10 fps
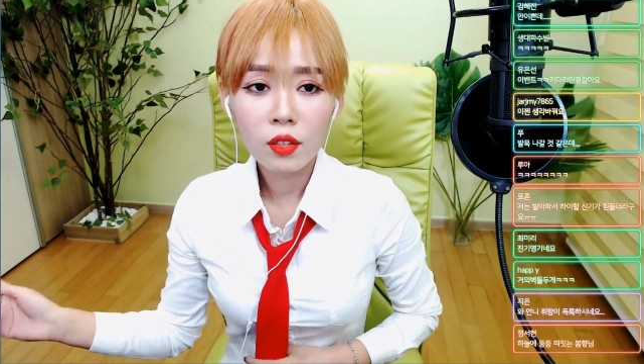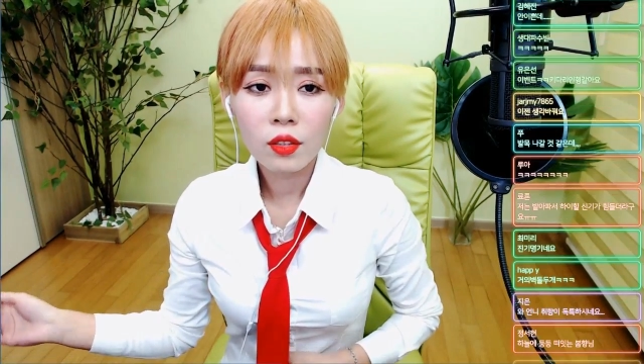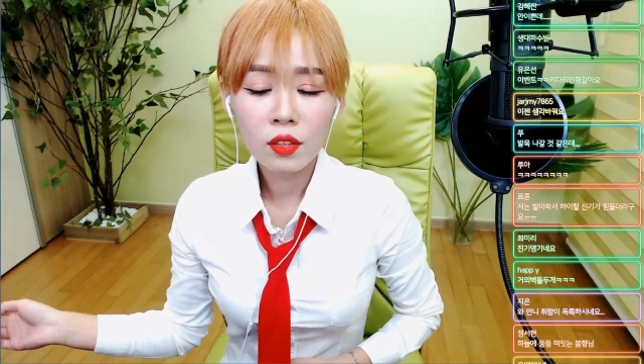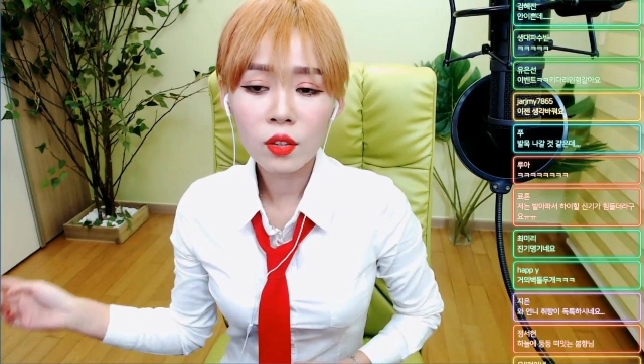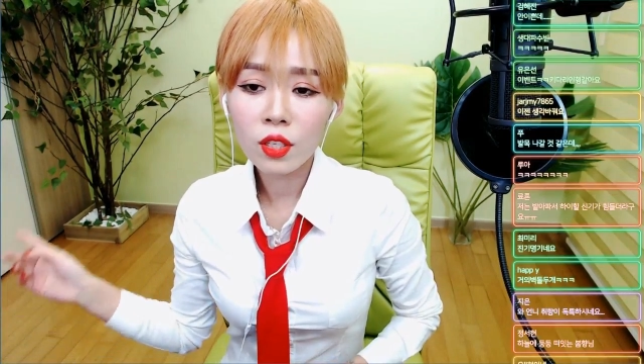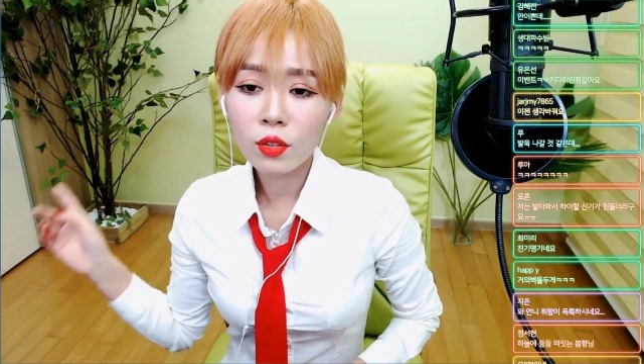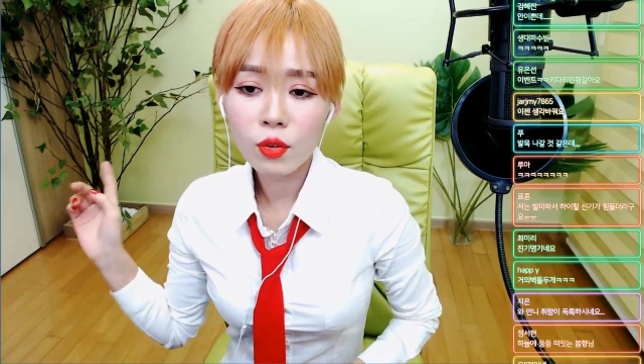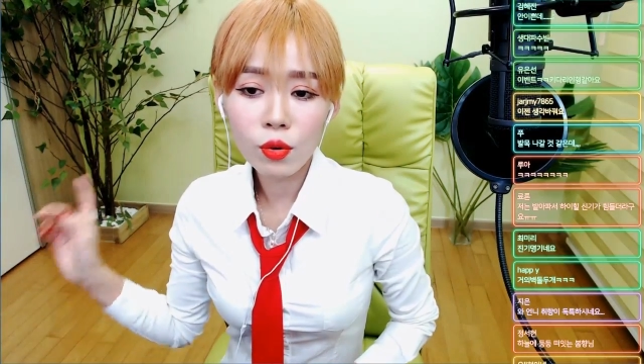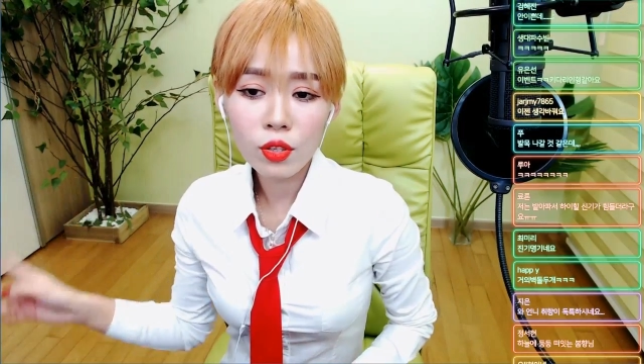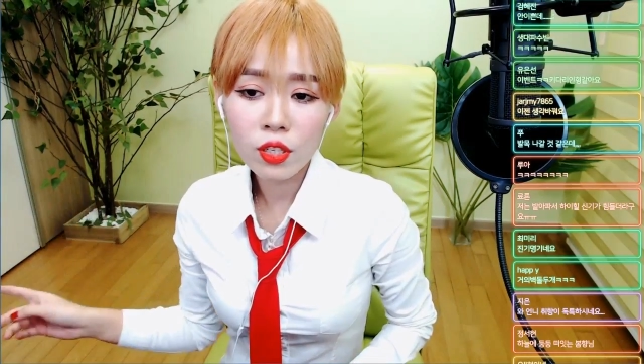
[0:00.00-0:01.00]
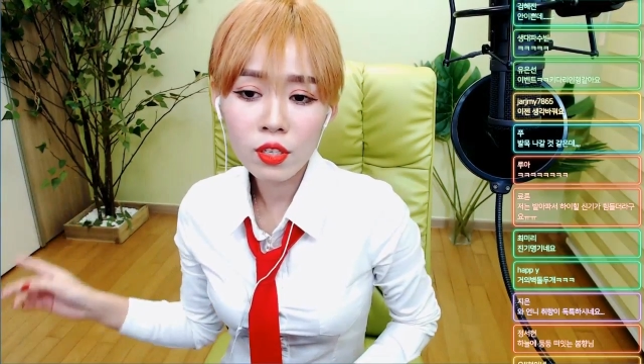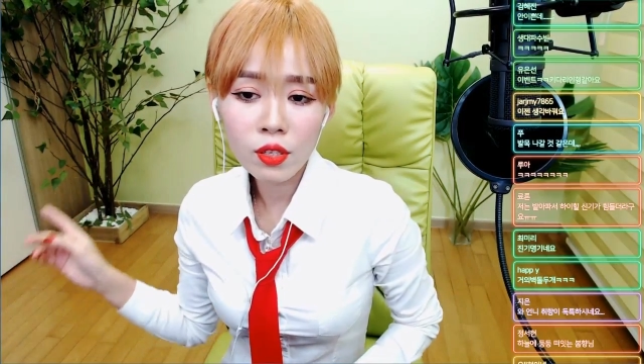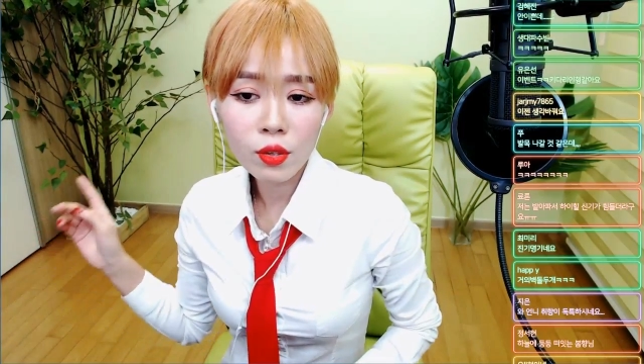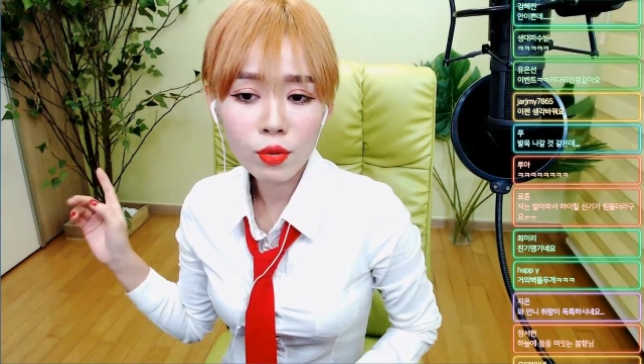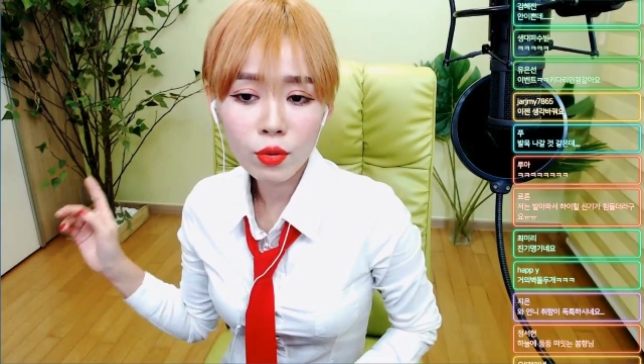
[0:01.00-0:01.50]
그렇다 해서 저걸
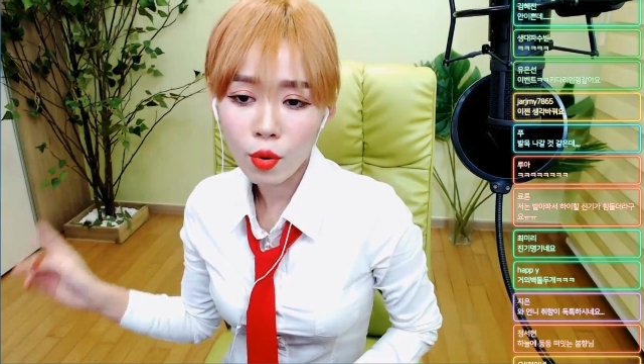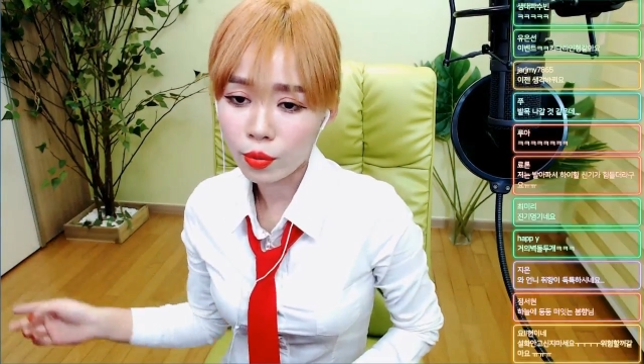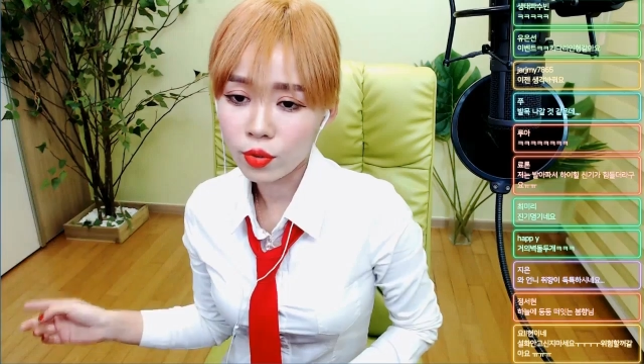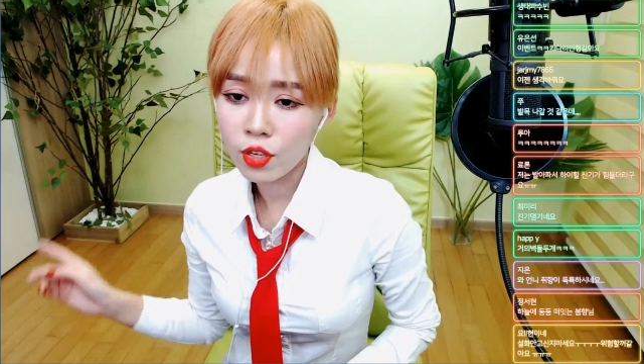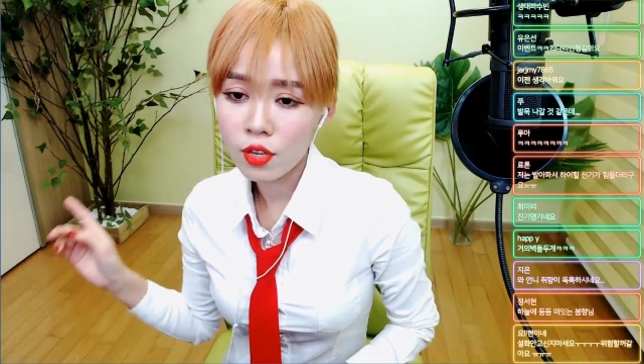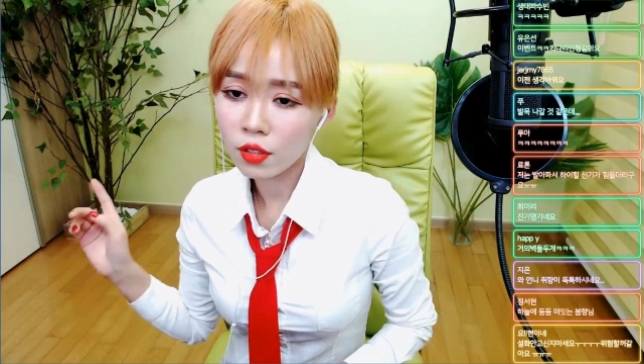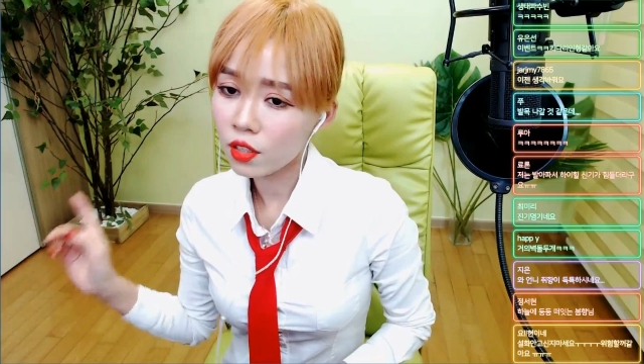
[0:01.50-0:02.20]
신을 수가 없어 신,